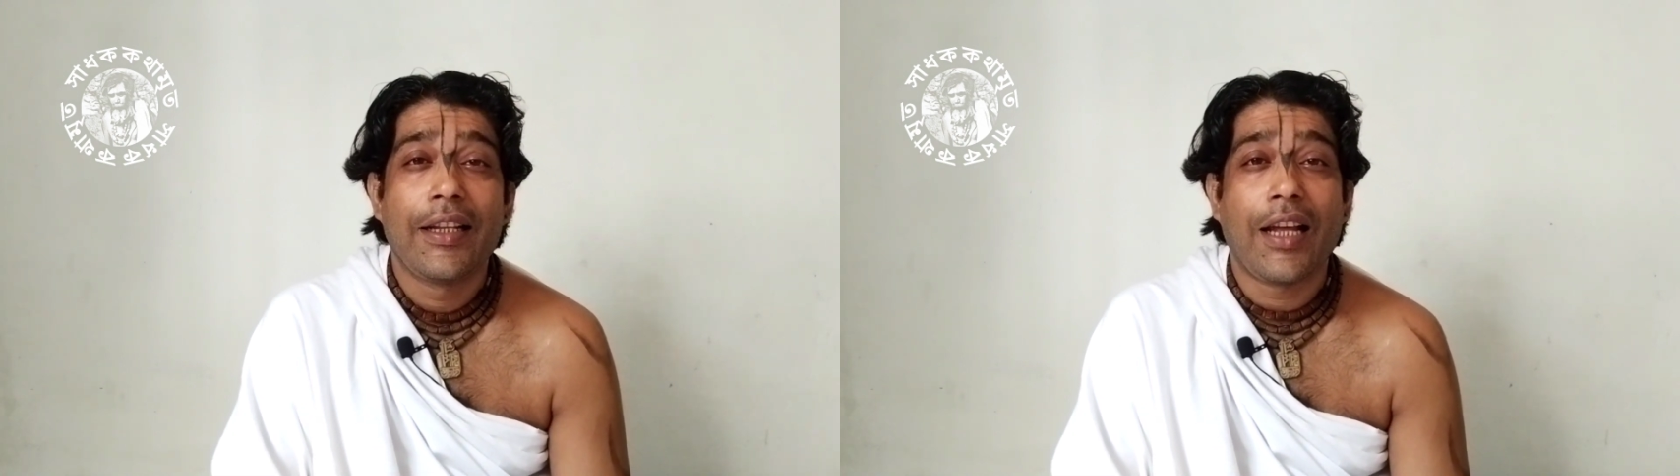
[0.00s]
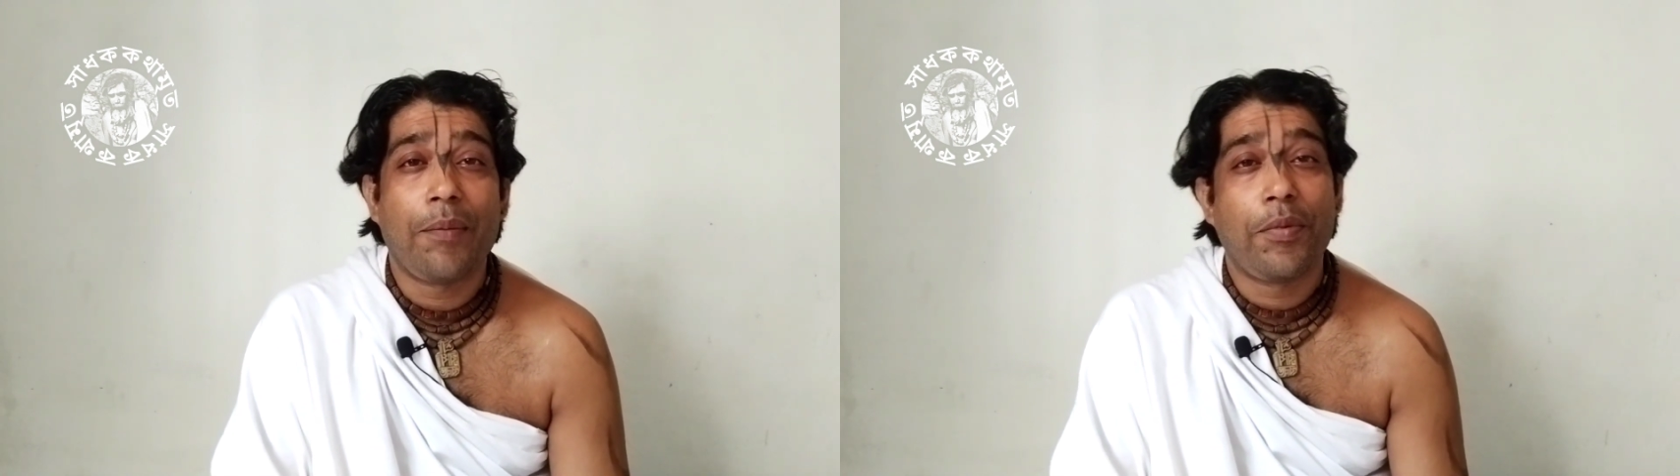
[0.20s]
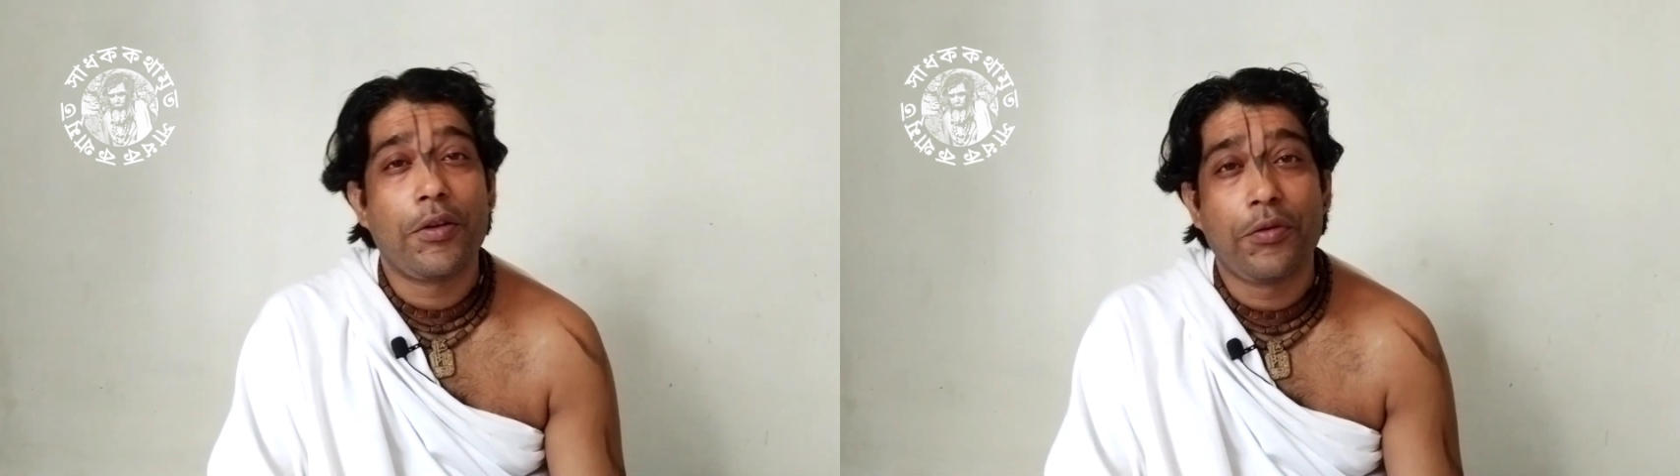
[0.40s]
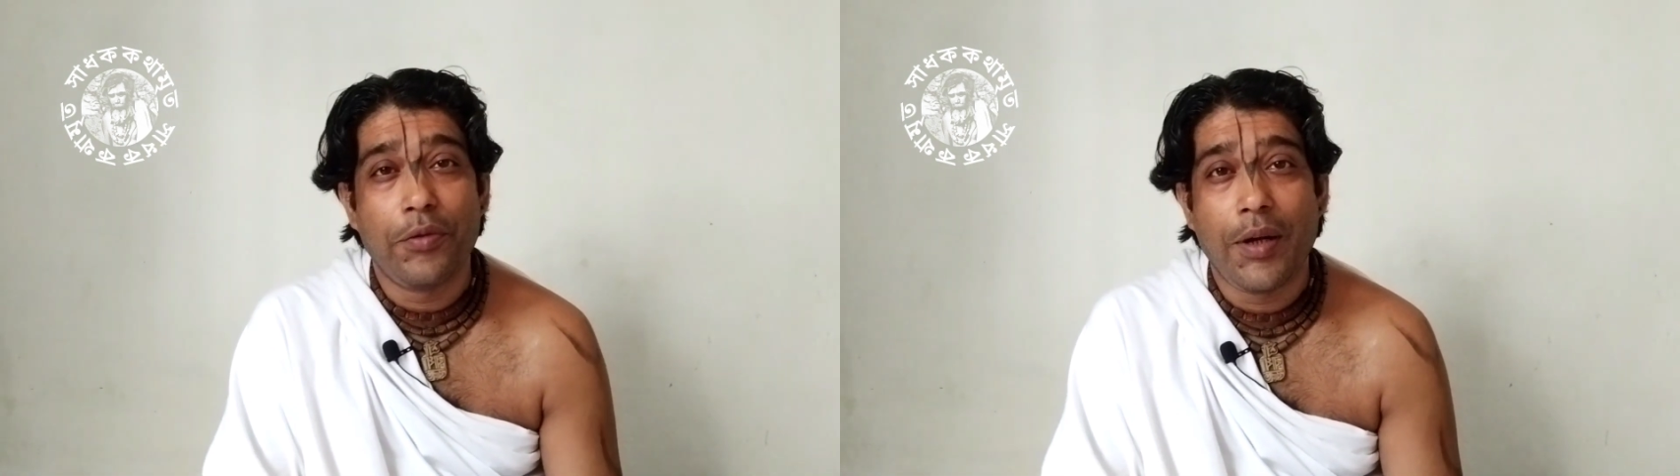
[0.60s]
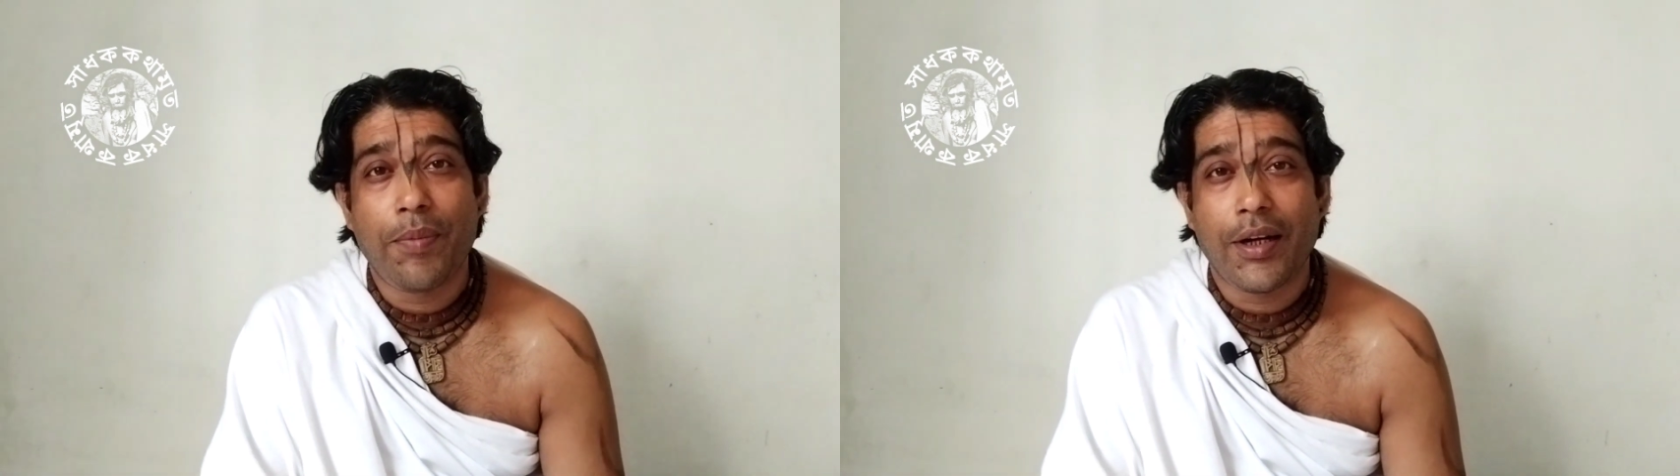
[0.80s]
তারপর
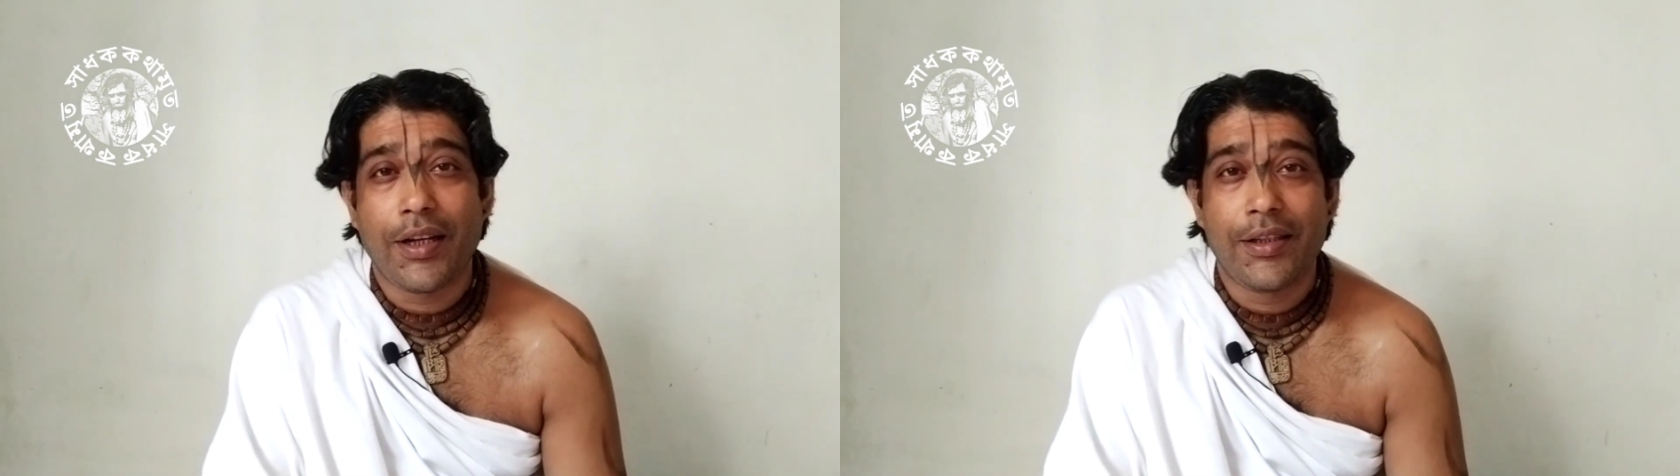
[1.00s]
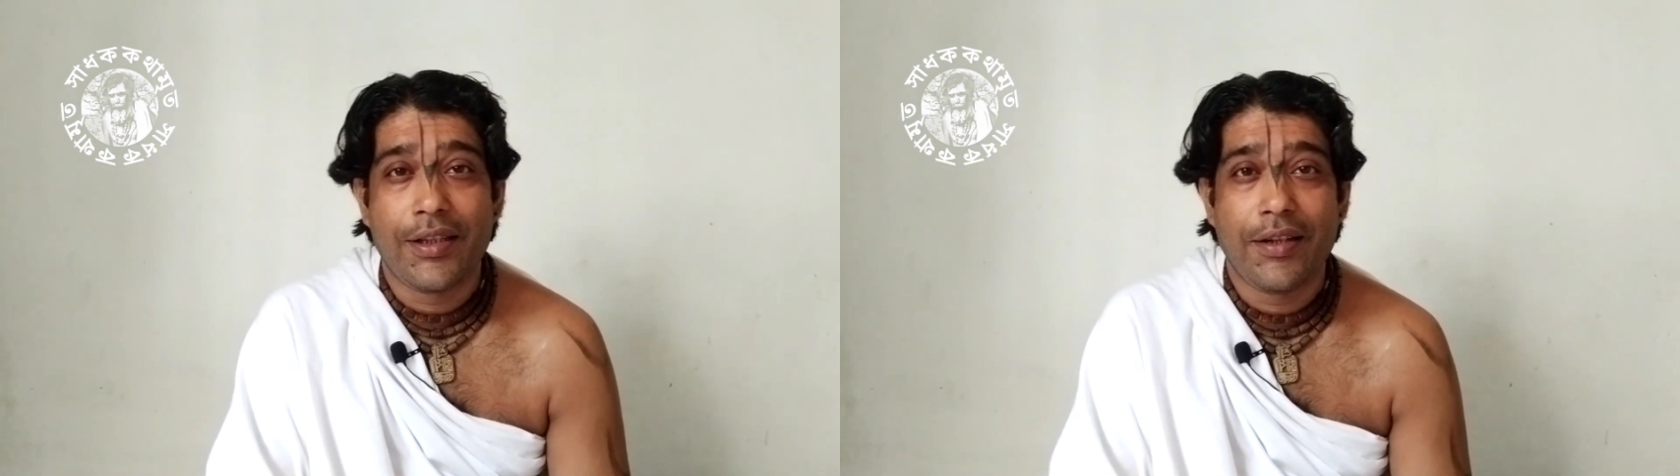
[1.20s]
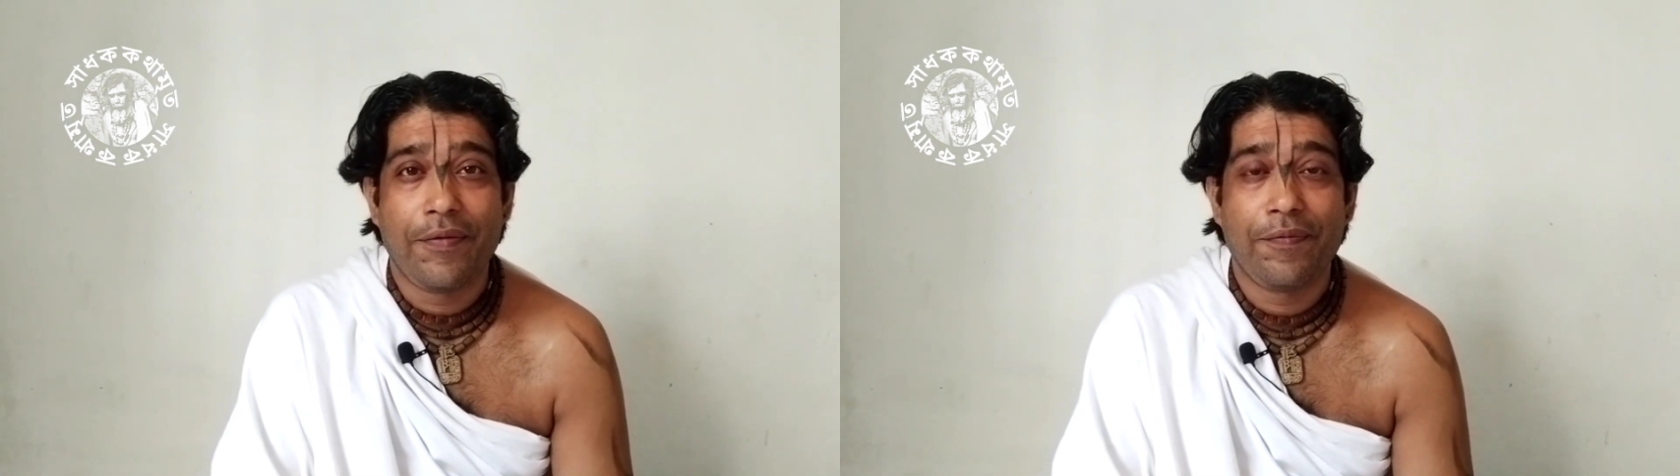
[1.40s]
স্কুলে পাঠাচ্ছে